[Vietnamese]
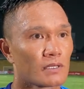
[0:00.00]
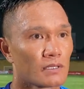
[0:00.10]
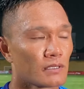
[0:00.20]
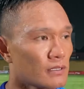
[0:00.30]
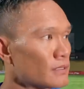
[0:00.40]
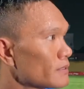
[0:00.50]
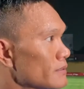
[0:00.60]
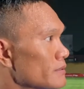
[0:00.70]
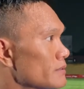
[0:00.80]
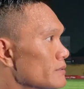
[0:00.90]
chúc Quang Hùng
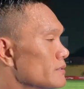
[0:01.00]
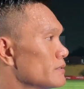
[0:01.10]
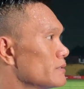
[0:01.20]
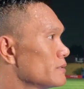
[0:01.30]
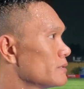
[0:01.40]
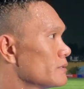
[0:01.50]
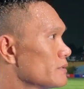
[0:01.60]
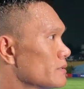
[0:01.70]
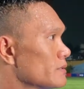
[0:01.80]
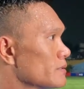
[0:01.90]
sẽ luôn gặp
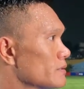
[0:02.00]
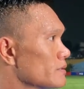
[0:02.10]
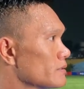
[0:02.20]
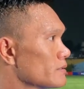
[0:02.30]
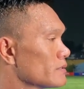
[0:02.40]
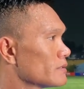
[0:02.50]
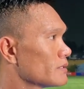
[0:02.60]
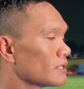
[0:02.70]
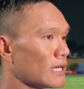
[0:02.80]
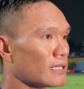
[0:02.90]
những may mắn trong thời gian tới.
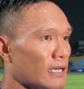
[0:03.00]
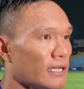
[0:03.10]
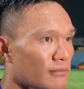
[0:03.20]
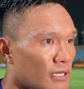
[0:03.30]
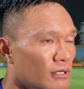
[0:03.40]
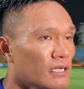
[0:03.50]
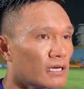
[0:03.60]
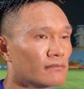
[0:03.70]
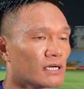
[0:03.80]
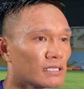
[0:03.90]
Dạ dạ em cảm okay. ơn ạ.
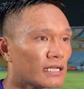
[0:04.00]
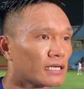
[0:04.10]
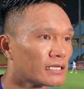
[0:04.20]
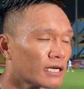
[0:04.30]
Vâng thay đây thì